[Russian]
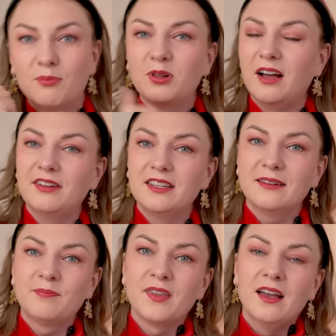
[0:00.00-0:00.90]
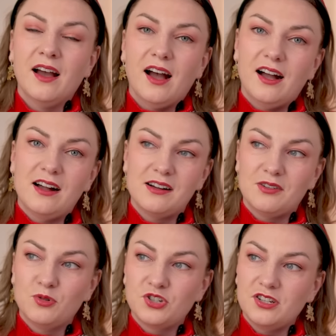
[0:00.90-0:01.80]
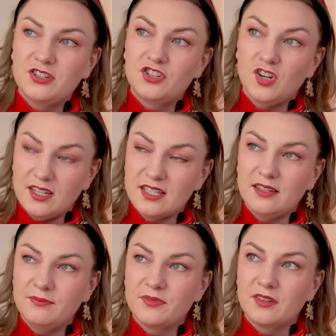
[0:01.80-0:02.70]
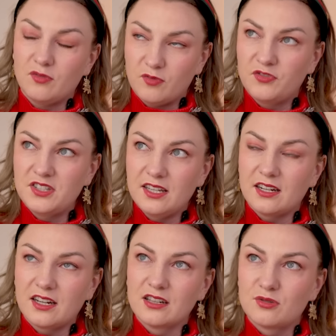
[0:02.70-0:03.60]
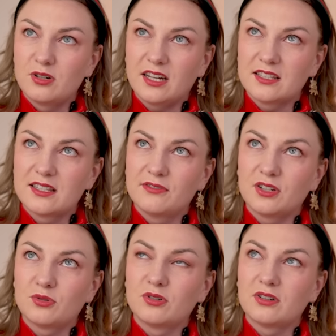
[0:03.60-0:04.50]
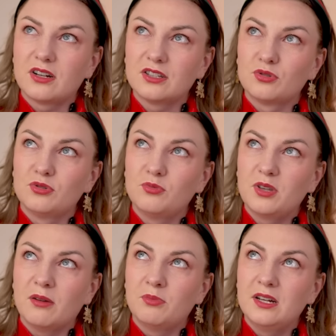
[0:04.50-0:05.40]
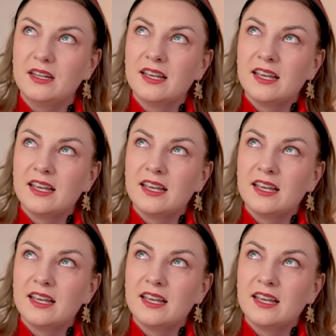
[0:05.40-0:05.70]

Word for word: плавания, а очень часто все консультации, в которых, которые у меня были